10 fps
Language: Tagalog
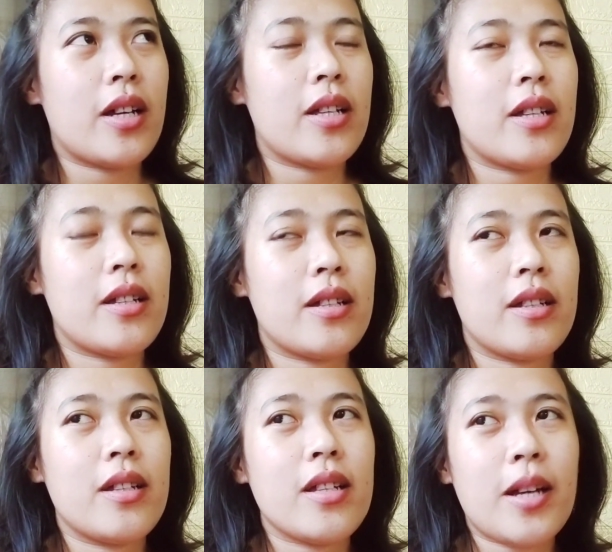na
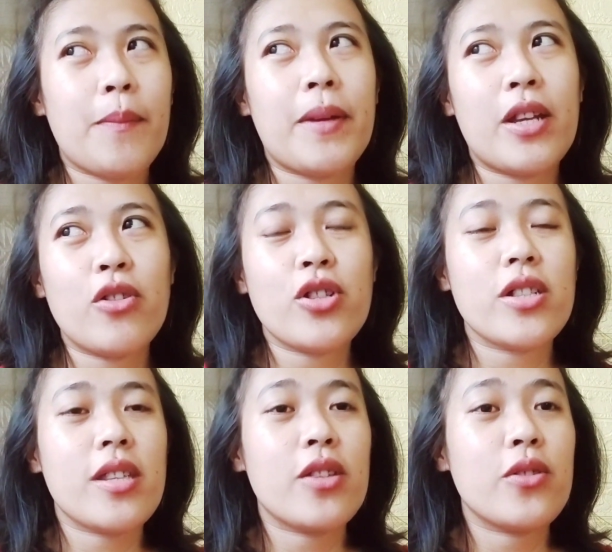kapareho
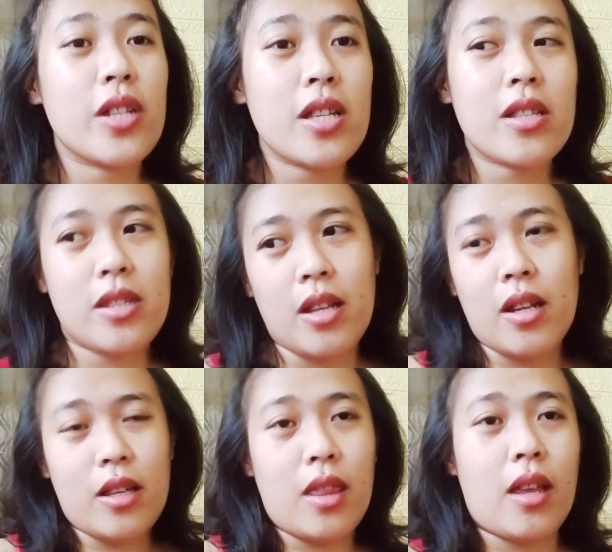siya sa drinks
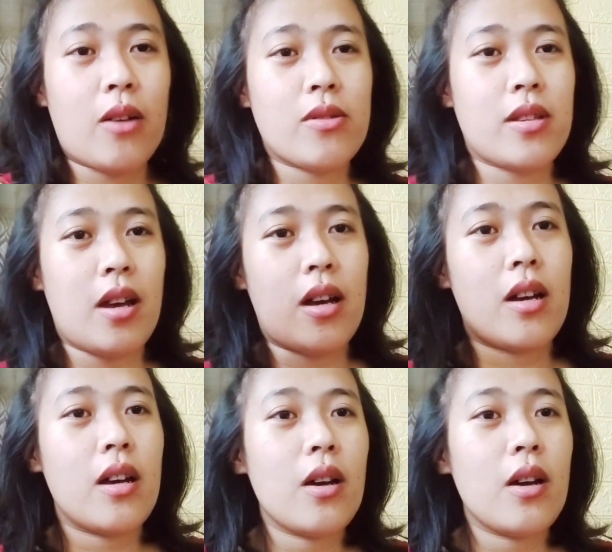na nakita ko sa